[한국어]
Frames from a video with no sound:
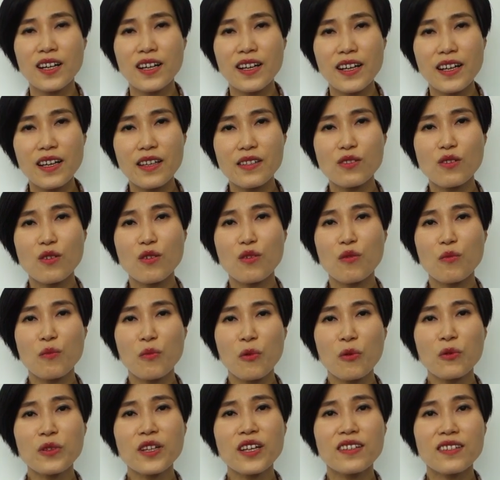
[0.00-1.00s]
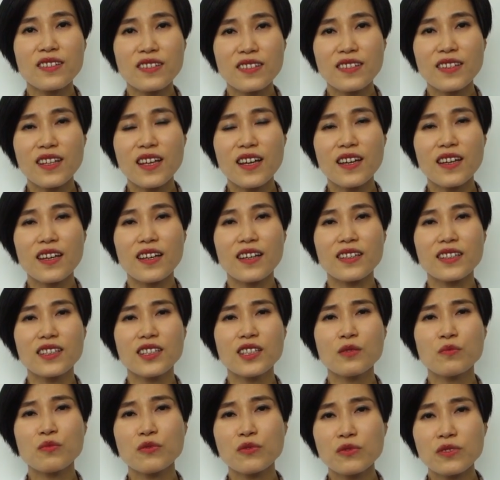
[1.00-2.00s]
해서 보냈는데
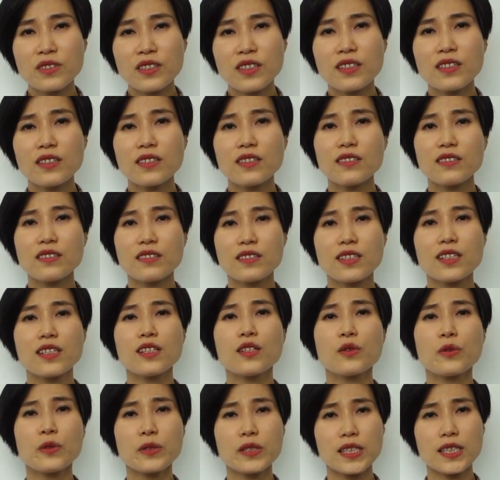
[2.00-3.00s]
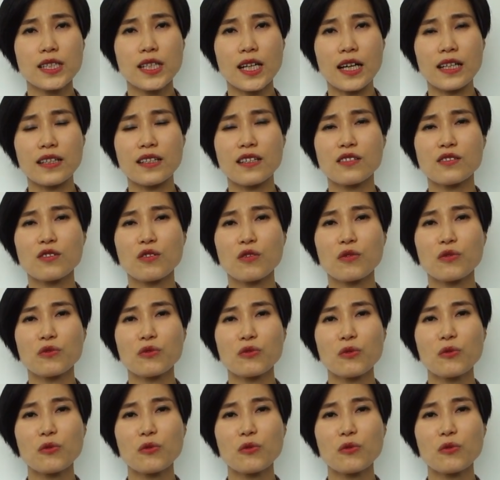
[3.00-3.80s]
이분이 진료실 안에서